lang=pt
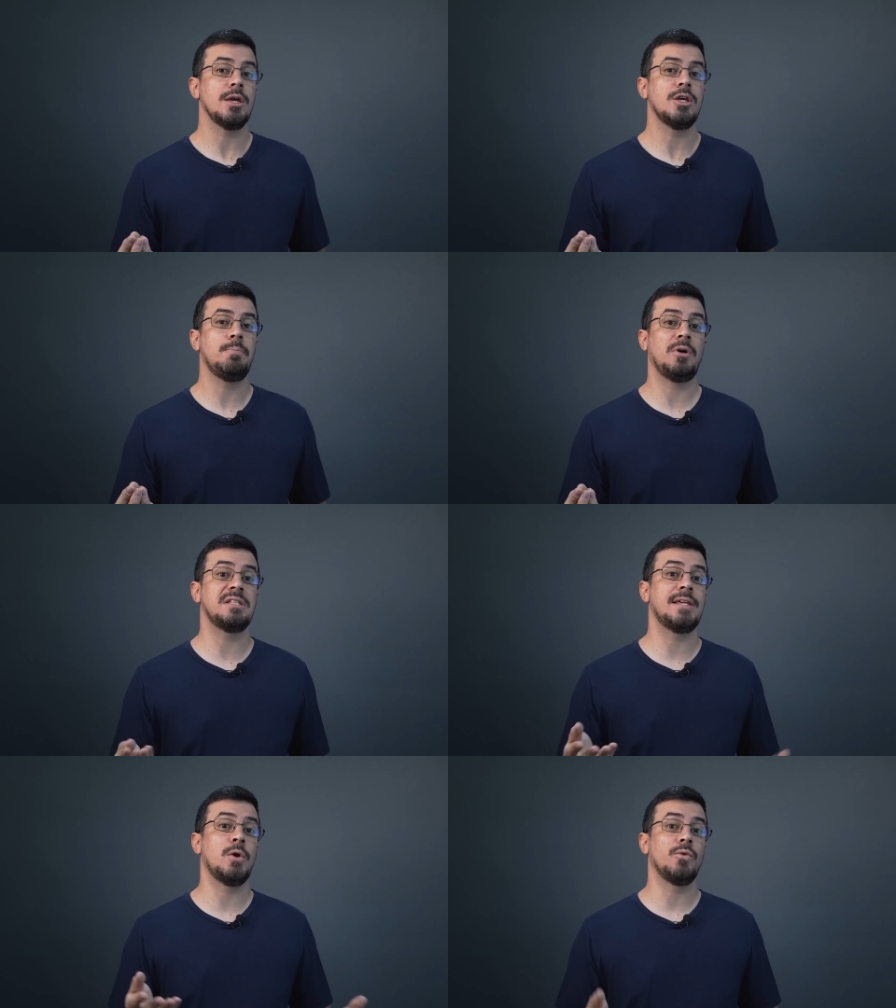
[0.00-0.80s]
que
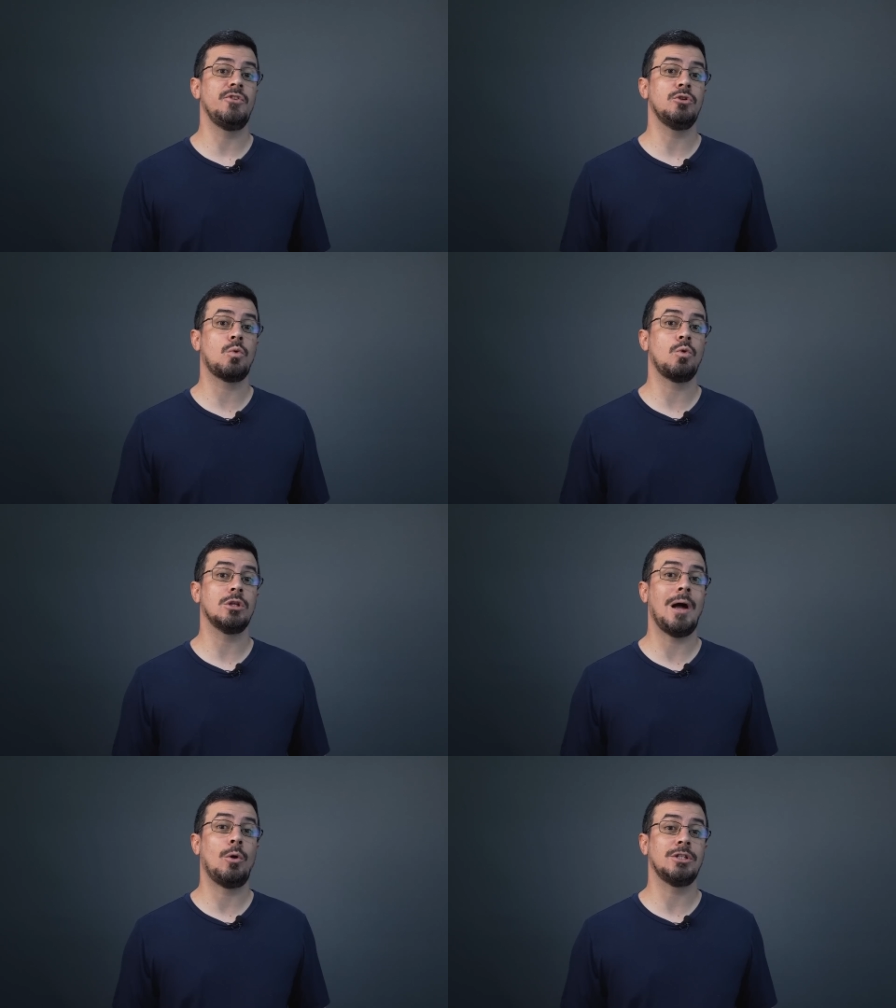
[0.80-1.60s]
pode ser ouvido
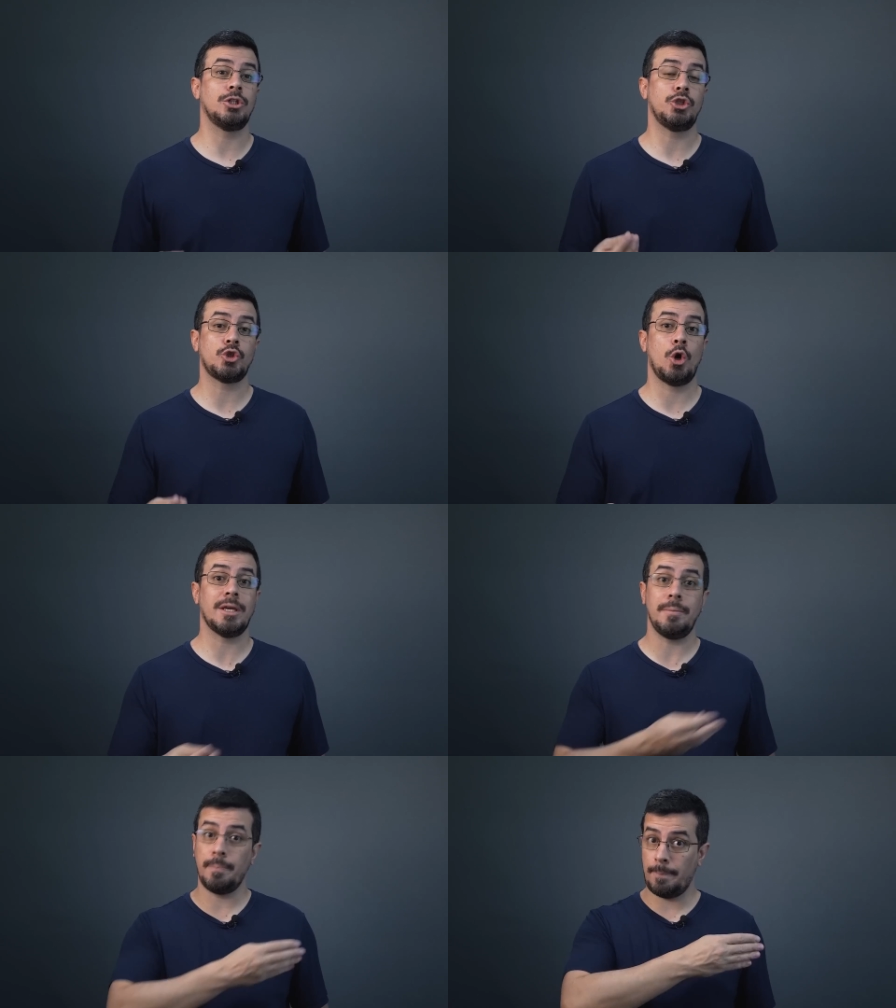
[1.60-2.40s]
quando a onda de
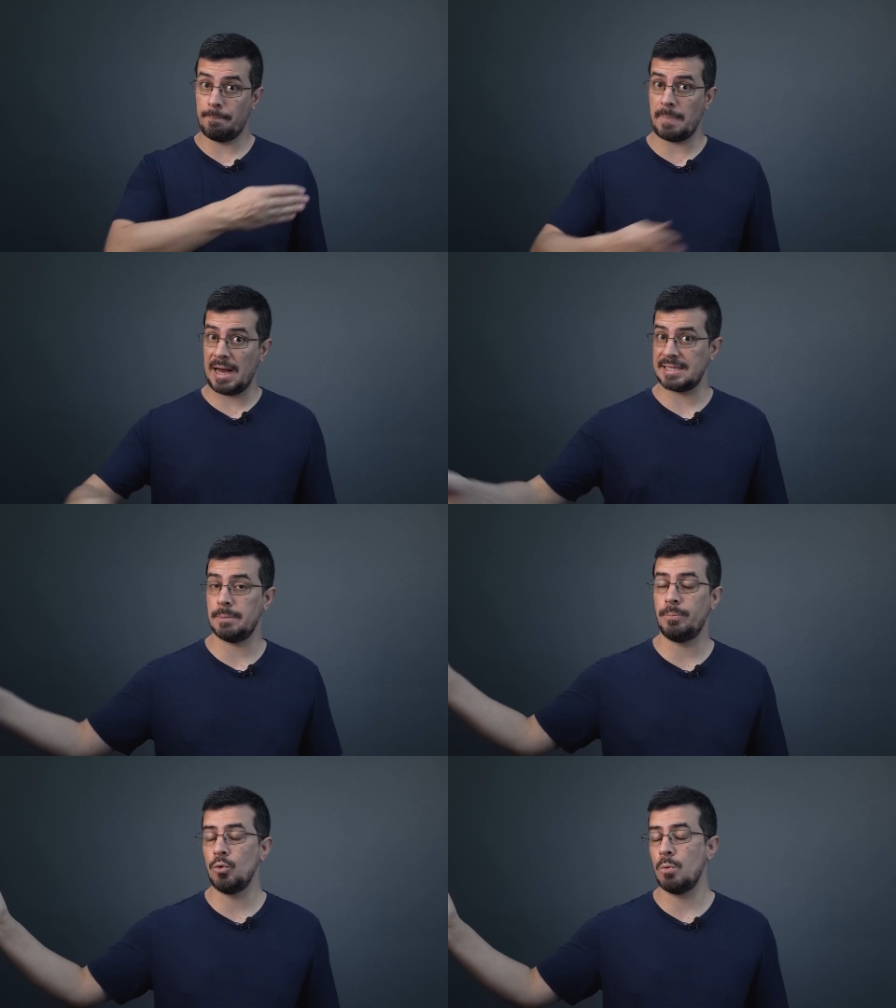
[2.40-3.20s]
choque
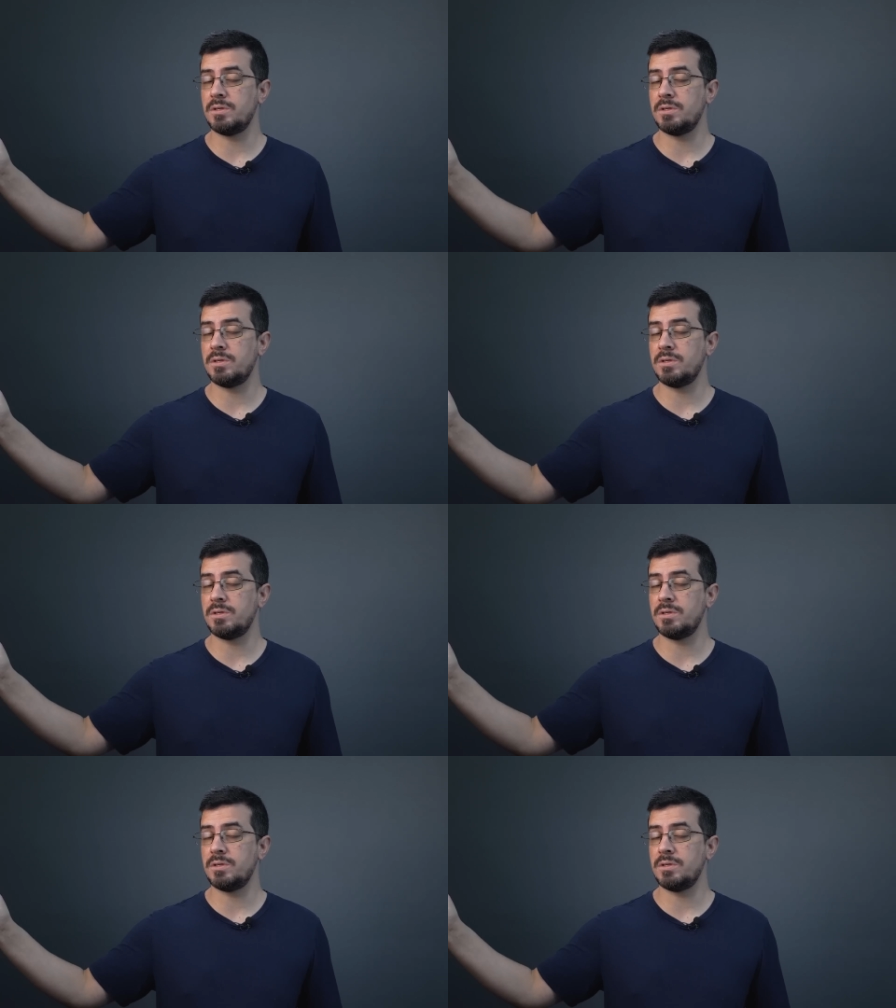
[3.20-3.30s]
passa por um